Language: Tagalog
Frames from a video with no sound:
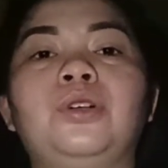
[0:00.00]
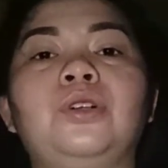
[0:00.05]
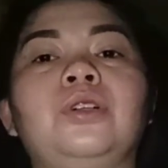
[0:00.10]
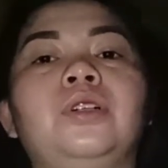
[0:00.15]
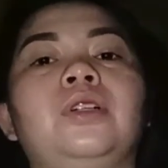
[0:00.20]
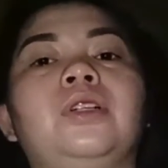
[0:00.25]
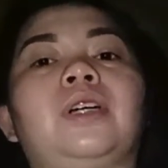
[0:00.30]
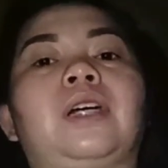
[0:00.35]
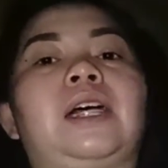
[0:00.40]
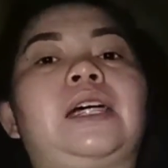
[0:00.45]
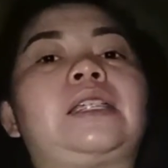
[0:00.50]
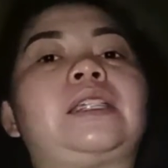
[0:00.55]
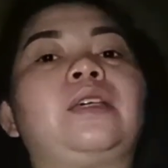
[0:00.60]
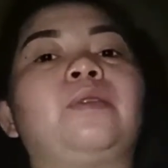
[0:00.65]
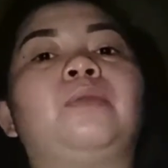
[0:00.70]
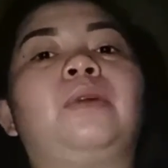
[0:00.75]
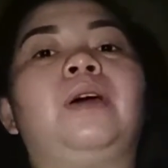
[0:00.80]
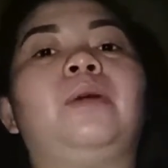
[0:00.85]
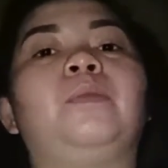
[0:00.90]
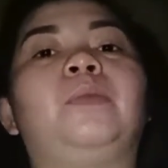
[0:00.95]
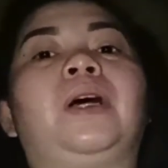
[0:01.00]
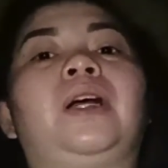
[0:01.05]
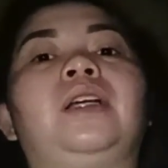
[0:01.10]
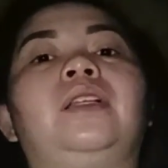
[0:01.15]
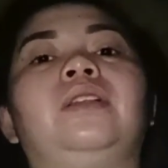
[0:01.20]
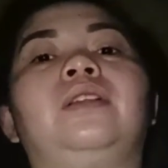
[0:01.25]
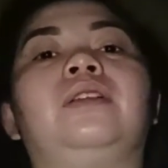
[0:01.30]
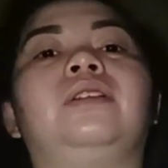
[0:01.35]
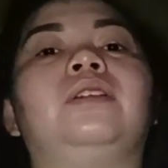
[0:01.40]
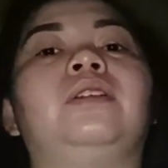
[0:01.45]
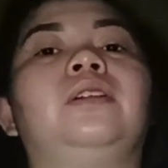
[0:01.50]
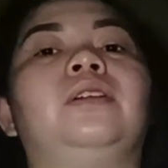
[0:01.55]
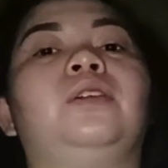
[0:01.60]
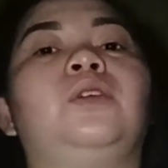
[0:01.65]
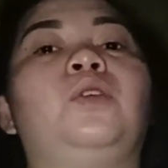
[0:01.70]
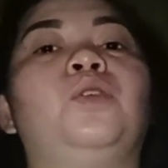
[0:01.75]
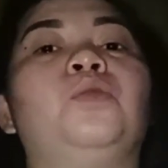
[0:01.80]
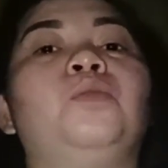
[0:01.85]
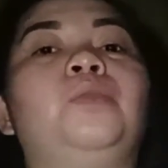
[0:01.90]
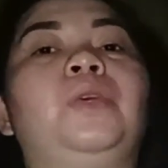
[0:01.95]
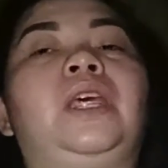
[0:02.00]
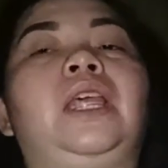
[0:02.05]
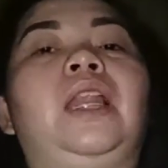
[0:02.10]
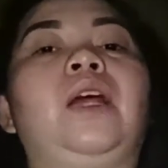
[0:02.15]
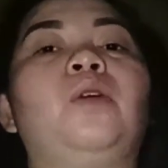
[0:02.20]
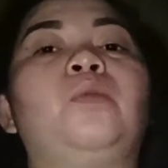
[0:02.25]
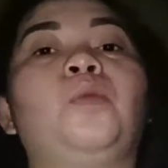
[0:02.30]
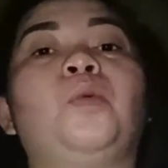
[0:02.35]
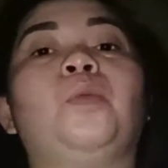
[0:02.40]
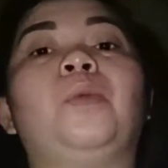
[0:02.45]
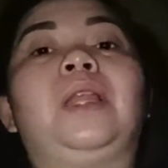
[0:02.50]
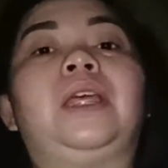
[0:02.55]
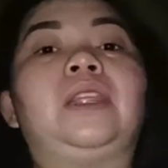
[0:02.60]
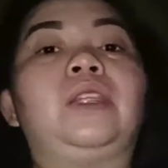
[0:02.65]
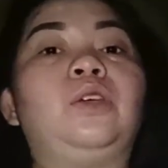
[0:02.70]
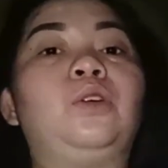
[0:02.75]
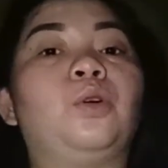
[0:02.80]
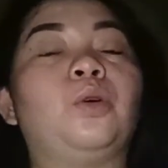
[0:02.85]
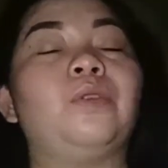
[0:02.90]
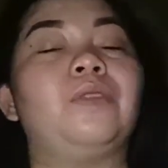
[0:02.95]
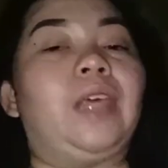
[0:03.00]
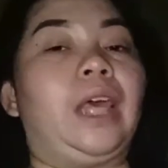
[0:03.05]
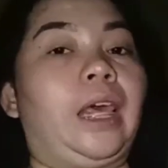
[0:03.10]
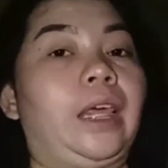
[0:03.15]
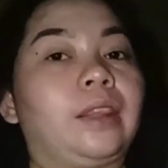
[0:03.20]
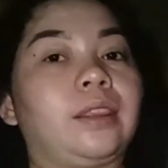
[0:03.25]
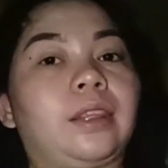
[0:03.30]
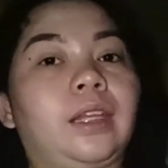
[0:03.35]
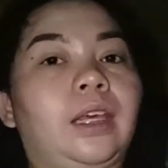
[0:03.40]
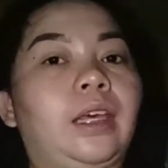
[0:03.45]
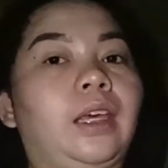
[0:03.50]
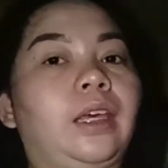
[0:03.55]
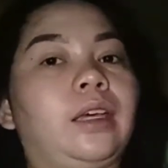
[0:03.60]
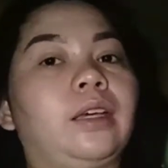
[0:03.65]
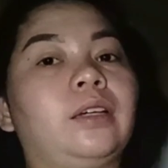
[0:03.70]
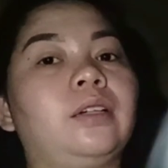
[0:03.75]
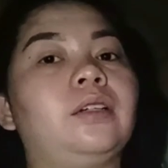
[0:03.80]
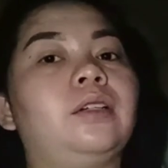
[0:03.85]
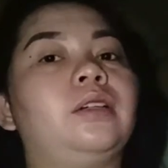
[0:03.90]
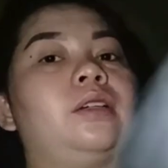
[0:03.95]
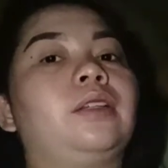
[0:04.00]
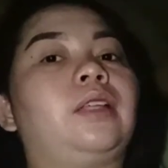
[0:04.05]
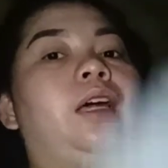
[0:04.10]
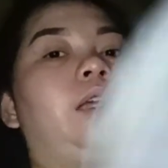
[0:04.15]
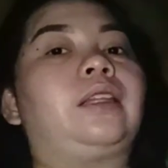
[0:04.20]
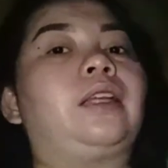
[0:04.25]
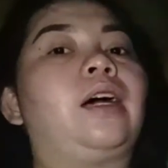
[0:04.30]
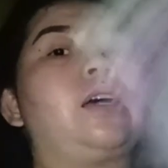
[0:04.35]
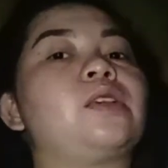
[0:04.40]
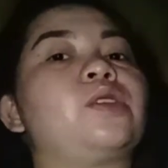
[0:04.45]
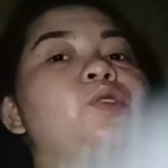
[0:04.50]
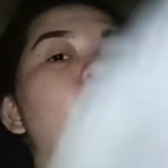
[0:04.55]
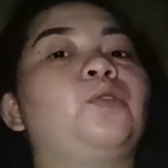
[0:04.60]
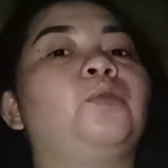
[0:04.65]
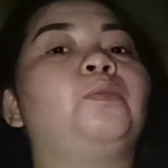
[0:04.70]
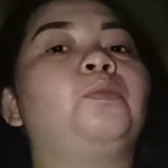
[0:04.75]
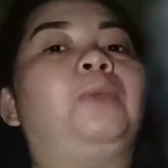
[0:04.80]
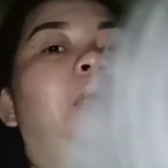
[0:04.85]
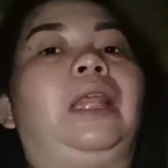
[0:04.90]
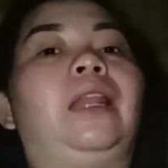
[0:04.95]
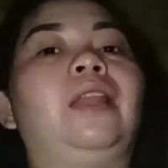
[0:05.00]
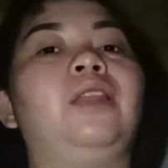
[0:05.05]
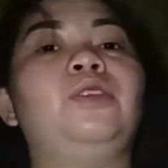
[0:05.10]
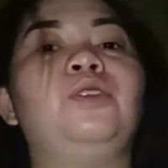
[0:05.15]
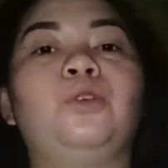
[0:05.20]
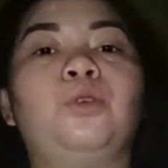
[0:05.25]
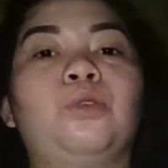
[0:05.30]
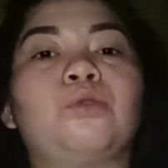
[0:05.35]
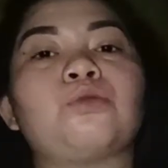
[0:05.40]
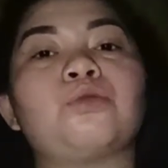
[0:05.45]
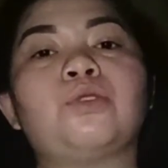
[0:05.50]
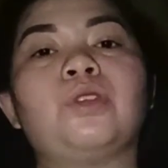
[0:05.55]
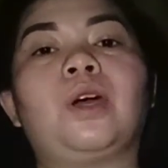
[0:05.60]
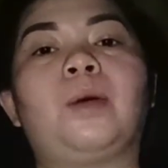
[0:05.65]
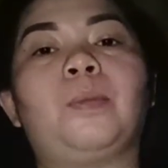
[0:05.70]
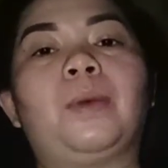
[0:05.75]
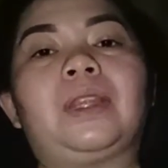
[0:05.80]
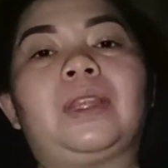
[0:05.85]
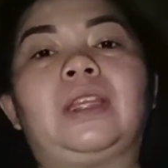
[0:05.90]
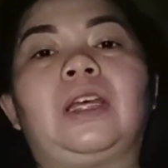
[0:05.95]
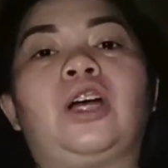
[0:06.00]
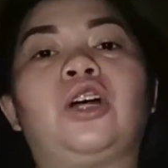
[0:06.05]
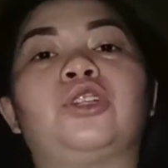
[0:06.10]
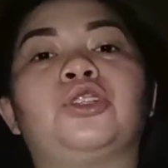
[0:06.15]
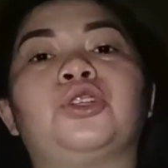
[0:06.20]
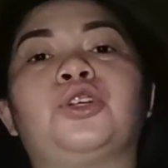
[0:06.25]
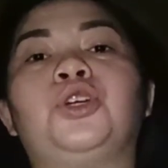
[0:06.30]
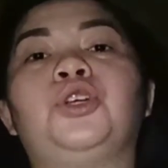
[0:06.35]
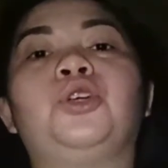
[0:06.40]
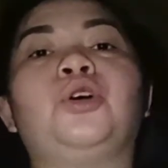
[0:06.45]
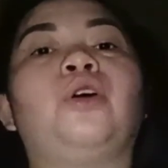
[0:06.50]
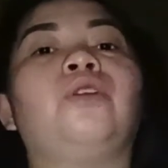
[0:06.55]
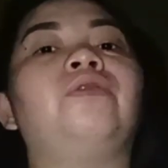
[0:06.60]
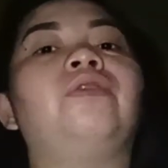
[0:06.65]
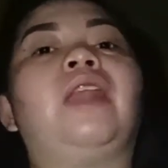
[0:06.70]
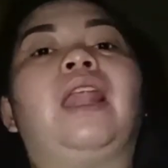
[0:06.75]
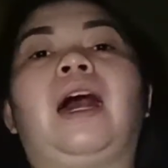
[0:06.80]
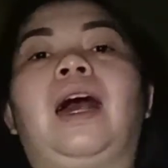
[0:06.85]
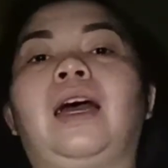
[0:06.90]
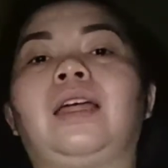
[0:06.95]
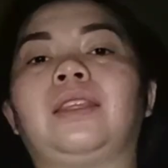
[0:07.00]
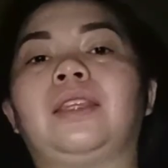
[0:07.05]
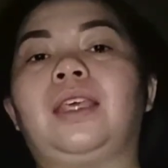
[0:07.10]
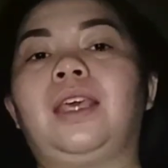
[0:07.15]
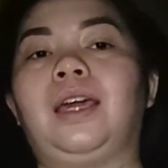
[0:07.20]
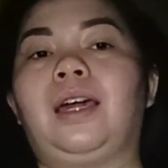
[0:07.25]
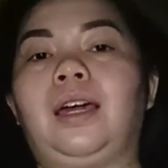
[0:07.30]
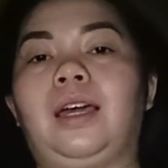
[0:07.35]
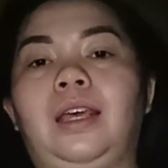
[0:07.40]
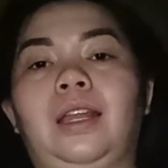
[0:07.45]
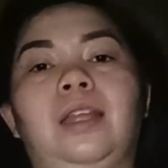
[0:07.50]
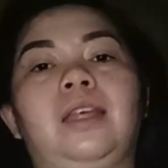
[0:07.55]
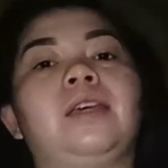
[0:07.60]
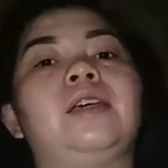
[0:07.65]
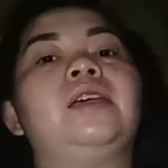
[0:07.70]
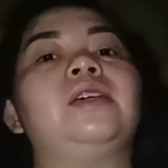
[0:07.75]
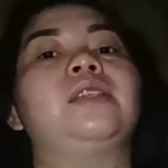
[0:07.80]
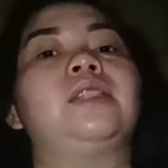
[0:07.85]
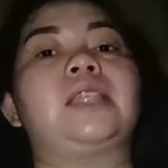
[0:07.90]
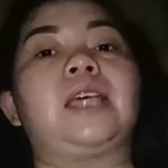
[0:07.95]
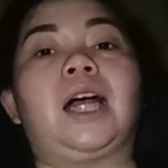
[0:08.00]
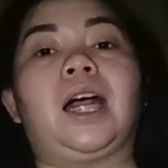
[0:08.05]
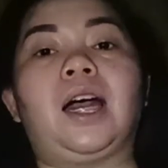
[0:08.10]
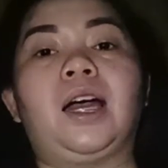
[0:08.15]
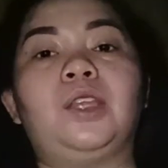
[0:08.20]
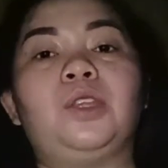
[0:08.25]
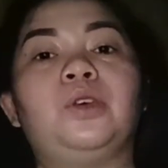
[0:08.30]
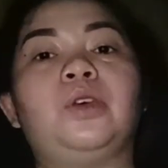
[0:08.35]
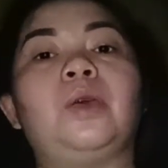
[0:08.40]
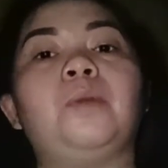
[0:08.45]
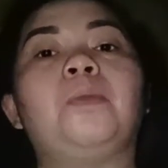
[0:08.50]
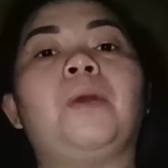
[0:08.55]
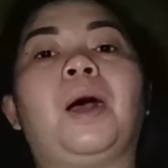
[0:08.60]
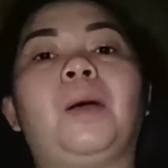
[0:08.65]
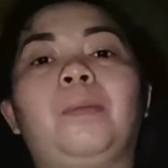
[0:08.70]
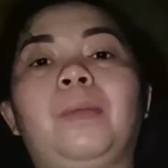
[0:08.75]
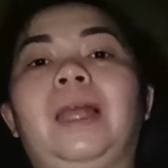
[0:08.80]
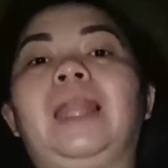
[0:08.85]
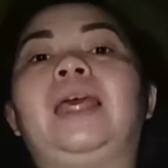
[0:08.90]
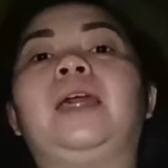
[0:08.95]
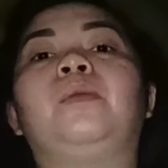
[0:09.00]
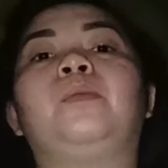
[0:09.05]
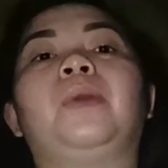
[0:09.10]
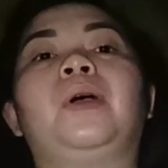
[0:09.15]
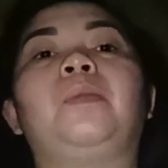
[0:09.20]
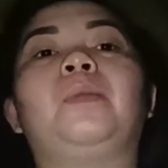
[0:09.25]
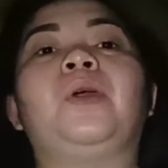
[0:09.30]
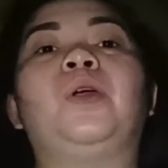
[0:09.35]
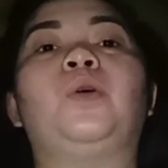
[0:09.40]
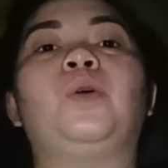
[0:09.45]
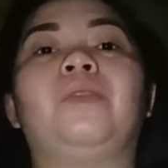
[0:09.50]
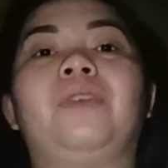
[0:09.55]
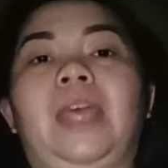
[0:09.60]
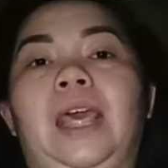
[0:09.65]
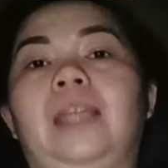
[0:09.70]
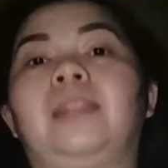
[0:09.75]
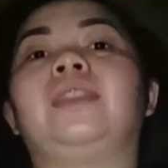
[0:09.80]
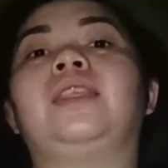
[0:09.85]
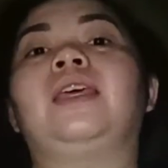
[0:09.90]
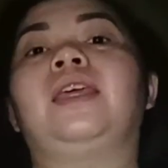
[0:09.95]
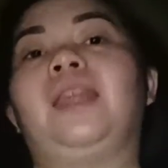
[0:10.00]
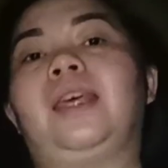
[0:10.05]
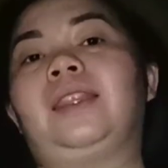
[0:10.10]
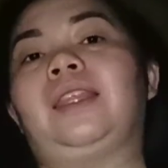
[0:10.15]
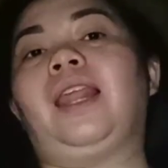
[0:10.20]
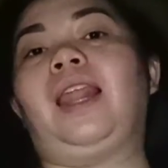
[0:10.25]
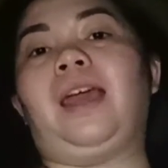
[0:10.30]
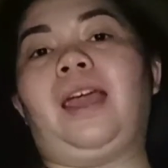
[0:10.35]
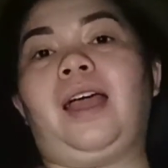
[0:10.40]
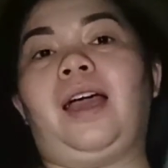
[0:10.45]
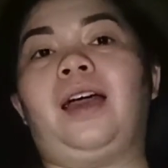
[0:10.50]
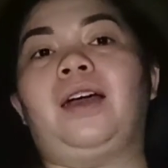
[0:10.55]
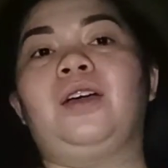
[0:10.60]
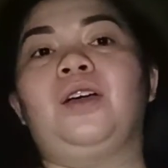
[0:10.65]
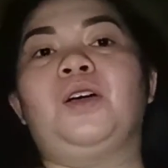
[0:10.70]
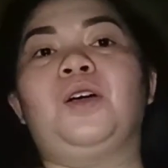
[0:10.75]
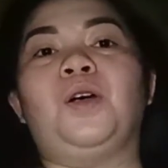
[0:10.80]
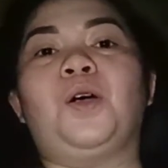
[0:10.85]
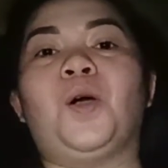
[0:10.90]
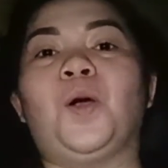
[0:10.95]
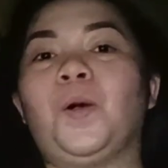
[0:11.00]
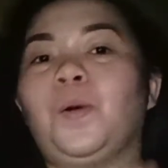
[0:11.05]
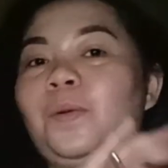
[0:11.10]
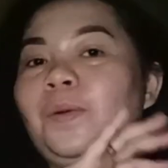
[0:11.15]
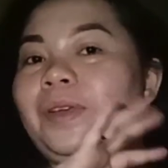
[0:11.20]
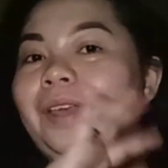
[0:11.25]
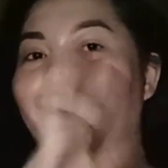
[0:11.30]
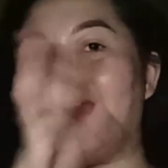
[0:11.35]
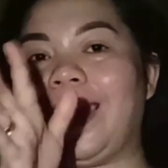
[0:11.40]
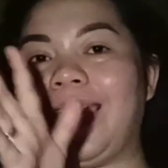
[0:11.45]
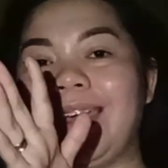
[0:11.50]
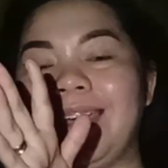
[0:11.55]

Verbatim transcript: Kasi pag umilaw, bumalik niyo yung kuryente, tataas yung bill nyo. So, dapat naka-turn off lahat yan. Saka nyo ibabalik pag may kuryente na talaga. Okay?